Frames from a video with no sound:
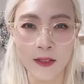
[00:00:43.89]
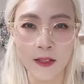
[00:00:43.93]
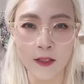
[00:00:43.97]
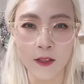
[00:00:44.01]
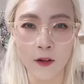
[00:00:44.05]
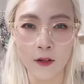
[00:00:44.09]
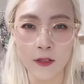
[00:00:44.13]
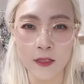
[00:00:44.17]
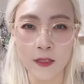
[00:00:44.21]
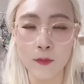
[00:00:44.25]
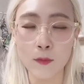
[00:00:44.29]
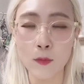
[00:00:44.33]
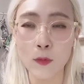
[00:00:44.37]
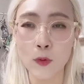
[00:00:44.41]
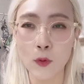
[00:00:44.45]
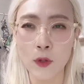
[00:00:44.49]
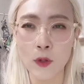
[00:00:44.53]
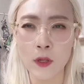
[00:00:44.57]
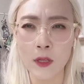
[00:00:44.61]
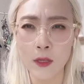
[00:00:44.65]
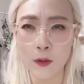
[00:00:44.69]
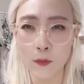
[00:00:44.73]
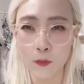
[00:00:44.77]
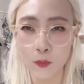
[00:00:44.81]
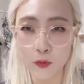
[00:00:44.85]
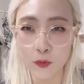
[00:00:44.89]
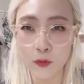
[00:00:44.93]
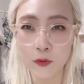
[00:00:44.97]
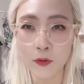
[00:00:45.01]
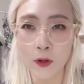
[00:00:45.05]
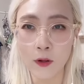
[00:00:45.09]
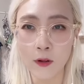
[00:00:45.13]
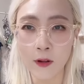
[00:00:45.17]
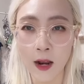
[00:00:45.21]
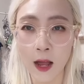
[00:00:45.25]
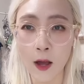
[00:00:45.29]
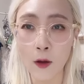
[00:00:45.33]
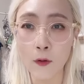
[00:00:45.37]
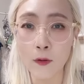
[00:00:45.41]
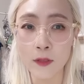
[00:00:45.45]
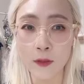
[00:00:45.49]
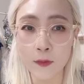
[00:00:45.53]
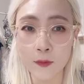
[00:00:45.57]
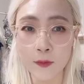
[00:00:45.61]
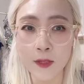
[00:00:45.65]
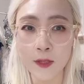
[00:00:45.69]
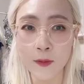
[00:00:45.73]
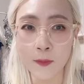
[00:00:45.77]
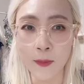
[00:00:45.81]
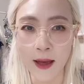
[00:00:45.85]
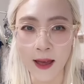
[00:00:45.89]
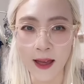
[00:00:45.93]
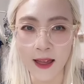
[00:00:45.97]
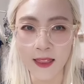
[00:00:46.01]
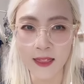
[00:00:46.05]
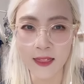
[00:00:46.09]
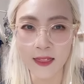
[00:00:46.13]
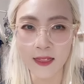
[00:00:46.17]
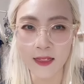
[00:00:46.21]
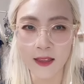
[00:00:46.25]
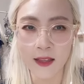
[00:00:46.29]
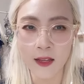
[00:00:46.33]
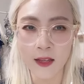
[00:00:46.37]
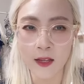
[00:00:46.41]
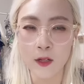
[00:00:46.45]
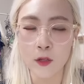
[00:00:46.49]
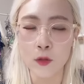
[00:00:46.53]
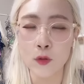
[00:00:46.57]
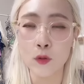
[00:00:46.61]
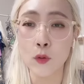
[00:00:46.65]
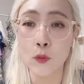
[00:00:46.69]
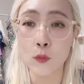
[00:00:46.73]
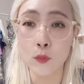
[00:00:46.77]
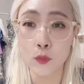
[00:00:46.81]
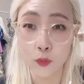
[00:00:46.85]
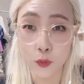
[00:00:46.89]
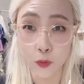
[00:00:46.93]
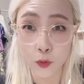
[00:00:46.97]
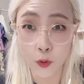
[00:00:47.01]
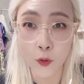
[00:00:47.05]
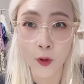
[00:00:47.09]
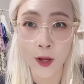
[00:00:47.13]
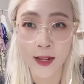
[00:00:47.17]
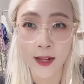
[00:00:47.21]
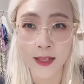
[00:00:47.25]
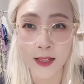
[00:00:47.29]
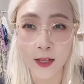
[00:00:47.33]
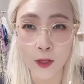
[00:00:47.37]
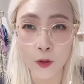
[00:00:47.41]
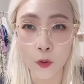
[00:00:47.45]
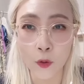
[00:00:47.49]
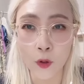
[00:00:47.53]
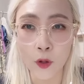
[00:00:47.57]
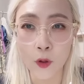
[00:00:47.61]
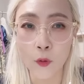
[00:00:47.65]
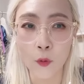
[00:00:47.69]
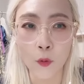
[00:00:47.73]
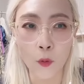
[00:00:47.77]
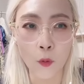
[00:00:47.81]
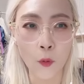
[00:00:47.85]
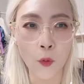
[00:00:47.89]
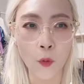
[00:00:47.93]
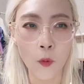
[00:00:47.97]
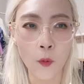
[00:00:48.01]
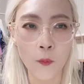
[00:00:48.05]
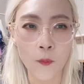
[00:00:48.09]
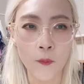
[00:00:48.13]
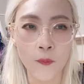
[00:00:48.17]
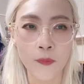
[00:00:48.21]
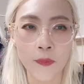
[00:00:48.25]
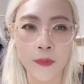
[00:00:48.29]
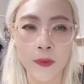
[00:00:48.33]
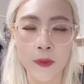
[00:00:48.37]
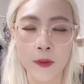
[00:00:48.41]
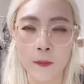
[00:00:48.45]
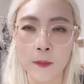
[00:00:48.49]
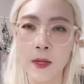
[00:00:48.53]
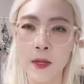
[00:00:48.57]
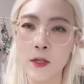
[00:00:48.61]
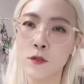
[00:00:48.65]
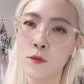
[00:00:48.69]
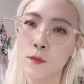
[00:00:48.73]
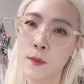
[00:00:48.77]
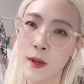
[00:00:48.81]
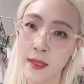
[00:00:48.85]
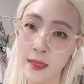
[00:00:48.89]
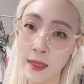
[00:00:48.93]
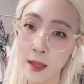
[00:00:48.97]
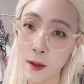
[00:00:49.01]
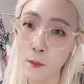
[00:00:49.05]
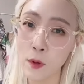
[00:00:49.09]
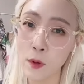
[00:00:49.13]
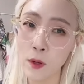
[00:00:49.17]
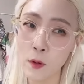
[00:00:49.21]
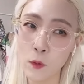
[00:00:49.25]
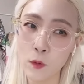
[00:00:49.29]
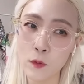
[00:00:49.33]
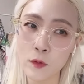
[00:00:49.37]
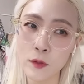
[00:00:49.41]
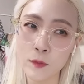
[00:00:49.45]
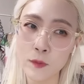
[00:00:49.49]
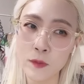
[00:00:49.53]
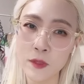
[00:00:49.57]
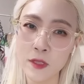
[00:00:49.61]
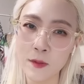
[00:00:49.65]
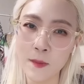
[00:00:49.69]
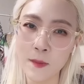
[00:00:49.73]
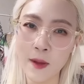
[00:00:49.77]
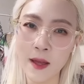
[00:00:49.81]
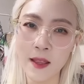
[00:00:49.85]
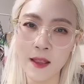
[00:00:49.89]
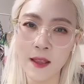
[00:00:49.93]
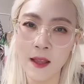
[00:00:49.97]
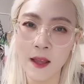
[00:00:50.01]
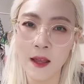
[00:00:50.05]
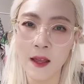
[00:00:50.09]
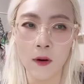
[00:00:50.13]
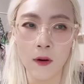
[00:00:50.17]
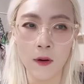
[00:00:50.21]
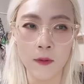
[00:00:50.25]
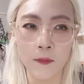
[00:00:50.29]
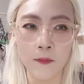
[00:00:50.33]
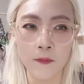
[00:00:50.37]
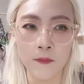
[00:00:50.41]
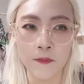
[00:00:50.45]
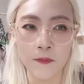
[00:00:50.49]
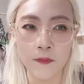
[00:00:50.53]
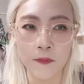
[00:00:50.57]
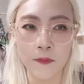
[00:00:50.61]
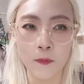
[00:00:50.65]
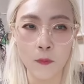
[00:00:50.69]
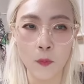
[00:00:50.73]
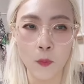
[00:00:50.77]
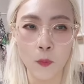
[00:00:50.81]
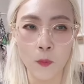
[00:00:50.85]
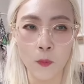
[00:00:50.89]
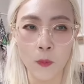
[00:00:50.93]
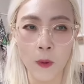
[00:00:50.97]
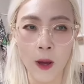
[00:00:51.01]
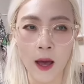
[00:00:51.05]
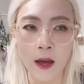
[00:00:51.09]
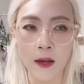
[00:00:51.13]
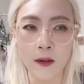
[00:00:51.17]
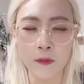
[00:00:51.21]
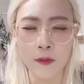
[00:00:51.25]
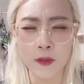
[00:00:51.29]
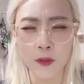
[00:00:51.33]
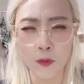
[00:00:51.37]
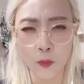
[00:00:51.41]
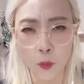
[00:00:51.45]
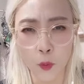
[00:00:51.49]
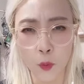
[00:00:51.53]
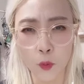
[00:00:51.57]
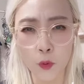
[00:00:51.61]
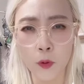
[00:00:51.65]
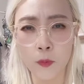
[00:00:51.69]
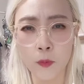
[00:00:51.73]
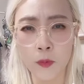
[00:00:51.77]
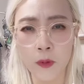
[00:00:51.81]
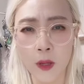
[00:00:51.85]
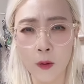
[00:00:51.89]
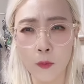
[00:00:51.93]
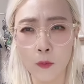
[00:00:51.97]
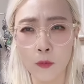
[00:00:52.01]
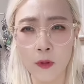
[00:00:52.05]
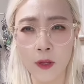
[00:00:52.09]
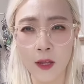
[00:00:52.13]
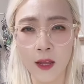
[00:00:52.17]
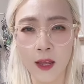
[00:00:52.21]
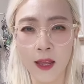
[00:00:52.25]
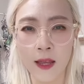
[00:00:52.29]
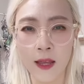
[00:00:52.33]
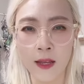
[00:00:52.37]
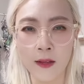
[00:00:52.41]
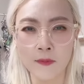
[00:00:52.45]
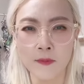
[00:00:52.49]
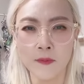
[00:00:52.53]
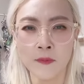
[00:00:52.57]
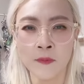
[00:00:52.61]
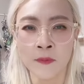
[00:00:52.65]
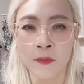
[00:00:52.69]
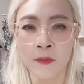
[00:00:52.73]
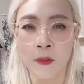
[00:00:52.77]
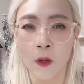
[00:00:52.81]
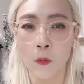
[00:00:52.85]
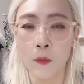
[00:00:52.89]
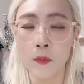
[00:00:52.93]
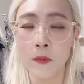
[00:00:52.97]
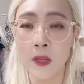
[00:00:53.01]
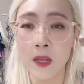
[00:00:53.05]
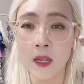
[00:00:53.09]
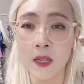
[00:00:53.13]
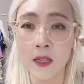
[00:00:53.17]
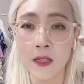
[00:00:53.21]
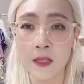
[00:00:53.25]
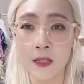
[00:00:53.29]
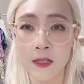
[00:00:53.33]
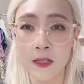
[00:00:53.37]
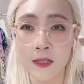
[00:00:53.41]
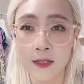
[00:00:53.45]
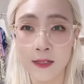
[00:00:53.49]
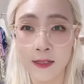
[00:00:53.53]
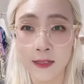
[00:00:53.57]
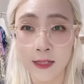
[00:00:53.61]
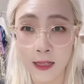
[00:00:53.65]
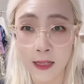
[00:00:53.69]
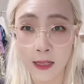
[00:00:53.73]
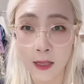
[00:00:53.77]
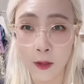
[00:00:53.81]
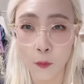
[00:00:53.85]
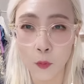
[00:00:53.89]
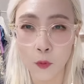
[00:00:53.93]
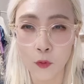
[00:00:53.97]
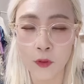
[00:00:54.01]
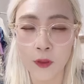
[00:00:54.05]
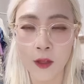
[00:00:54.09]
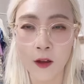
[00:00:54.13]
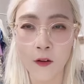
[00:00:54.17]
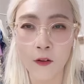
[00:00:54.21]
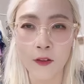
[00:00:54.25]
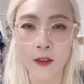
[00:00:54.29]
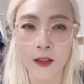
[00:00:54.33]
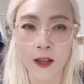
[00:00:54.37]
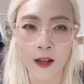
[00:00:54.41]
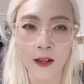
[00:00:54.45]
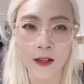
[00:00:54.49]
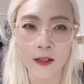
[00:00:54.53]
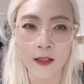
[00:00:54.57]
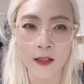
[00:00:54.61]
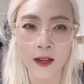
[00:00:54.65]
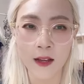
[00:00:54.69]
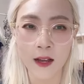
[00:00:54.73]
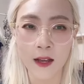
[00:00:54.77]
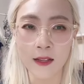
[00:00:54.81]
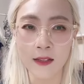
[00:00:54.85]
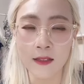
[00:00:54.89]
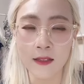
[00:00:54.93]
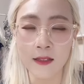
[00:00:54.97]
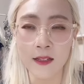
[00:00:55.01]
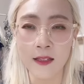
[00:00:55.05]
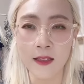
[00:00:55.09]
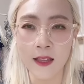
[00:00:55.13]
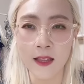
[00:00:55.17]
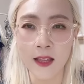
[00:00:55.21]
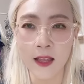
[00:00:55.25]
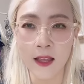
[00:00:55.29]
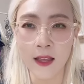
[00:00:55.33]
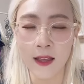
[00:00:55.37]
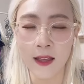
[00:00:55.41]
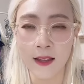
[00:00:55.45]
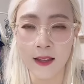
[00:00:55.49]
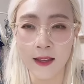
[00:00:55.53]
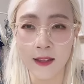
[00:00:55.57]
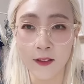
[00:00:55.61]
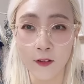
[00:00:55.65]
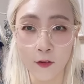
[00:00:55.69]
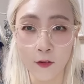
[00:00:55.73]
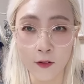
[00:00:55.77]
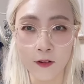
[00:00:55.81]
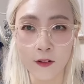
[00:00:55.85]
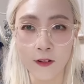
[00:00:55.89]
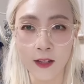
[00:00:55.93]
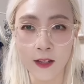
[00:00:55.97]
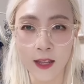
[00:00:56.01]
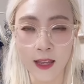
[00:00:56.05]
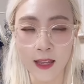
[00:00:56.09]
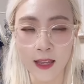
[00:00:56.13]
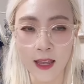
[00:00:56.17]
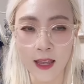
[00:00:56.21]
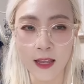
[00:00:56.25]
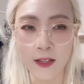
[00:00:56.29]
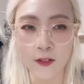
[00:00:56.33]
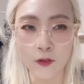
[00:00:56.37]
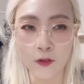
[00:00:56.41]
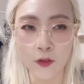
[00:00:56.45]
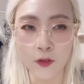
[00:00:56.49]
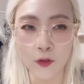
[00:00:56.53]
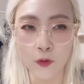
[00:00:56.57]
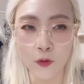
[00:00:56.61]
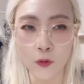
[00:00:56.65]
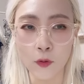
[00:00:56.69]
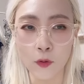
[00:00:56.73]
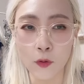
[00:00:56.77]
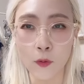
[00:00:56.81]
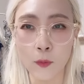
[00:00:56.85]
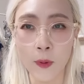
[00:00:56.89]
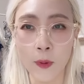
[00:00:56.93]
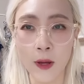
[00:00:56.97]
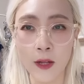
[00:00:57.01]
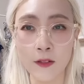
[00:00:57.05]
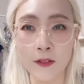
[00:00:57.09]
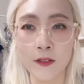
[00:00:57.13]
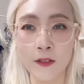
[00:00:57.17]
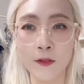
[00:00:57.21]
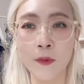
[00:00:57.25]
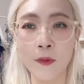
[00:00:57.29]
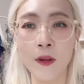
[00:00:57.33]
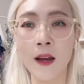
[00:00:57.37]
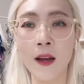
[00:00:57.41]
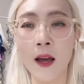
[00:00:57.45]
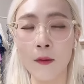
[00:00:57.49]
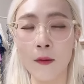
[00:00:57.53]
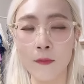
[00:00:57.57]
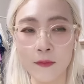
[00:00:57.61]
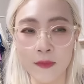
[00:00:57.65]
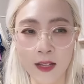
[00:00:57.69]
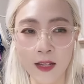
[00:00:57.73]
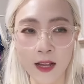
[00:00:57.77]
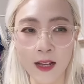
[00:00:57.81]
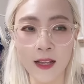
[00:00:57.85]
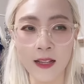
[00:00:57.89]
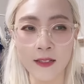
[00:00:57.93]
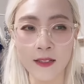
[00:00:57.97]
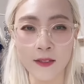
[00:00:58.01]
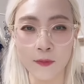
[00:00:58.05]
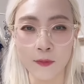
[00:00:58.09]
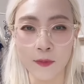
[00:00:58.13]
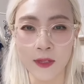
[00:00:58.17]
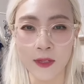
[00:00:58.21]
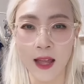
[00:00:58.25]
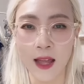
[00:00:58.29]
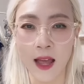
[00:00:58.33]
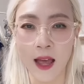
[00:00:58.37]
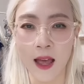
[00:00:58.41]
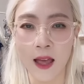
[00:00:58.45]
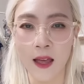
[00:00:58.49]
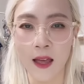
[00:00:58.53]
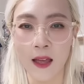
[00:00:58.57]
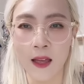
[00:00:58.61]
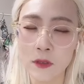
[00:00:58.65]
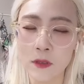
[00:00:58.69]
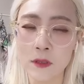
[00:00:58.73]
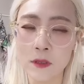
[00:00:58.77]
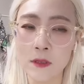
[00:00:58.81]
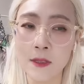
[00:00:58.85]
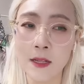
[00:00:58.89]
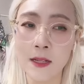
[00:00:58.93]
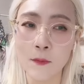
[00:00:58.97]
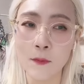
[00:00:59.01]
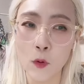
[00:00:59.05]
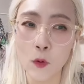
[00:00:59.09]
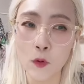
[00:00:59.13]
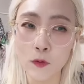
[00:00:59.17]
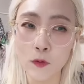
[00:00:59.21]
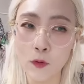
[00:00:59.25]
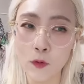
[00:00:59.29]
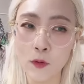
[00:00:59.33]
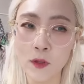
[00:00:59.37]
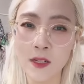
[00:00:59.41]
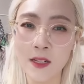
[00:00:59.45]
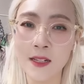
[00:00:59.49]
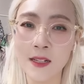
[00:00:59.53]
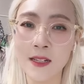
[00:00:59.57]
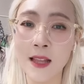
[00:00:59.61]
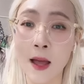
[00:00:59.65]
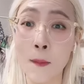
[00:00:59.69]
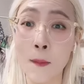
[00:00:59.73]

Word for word: 더 심도 있는 분석을 하고 싶지만 좀 부족할 때도 있고 매주 만나뵙고 싶지만 음, 가끔씩 본업 때문에 업데이트를 제때 못하거나 할 때가 있는데 너그럽게 이해해 주시고 봐주시면 감사하겠습니다. 목소리를